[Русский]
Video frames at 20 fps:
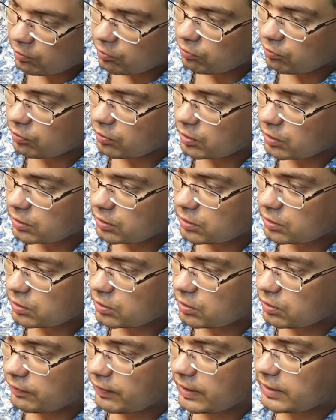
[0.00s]
вот,
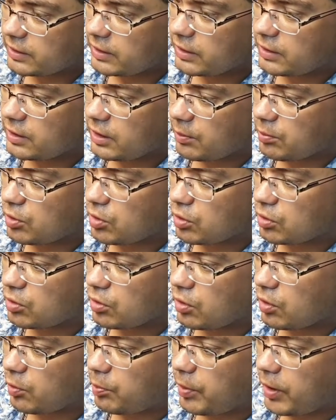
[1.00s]

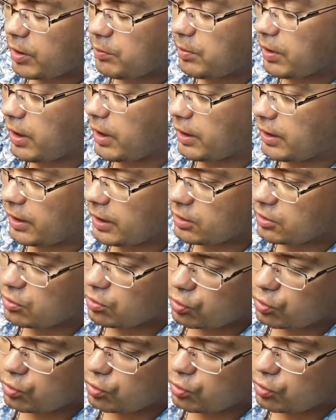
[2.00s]
27-145 МГц,